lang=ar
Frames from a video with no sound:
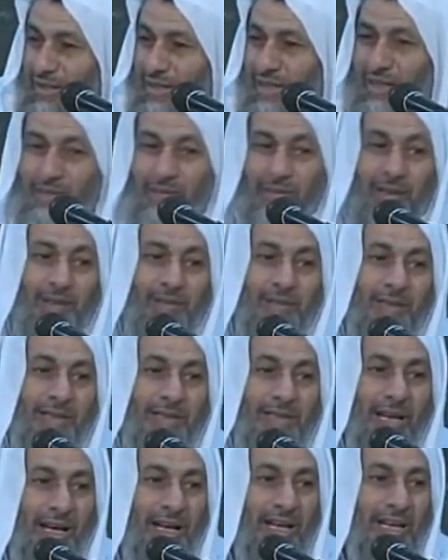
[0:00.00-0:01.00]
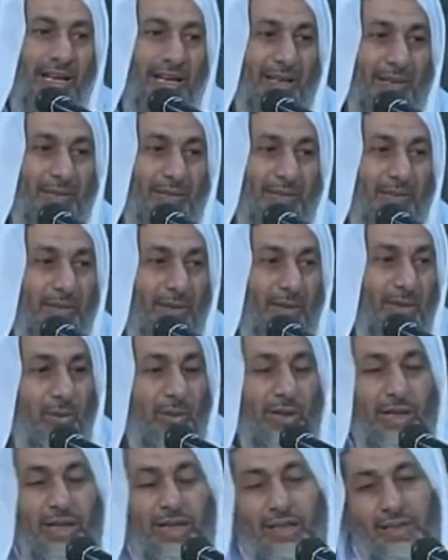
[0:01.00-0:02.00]
لا لم يتعلم
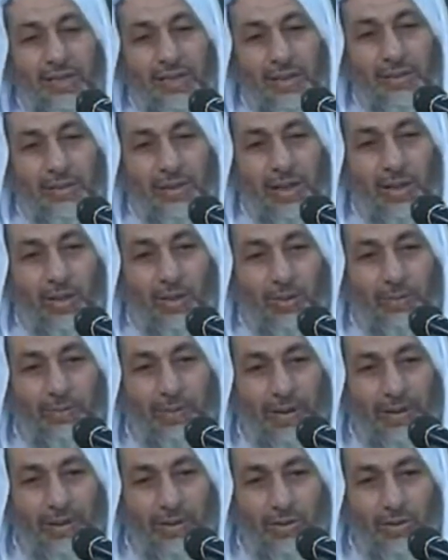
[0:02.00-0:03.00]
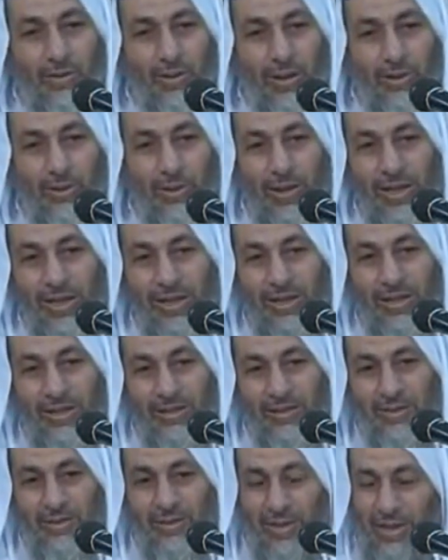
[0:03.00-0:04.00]
وليس من العباد الزهاد
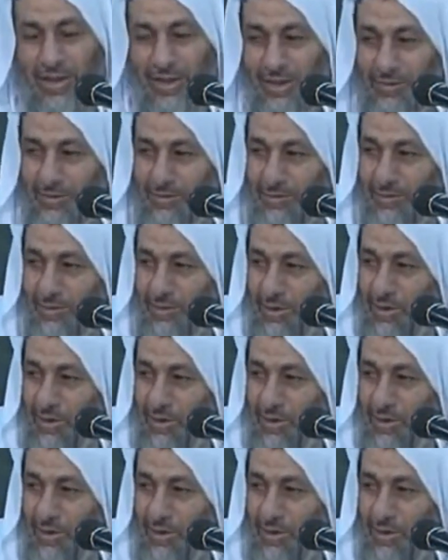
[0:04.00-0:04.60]
ولكن صائم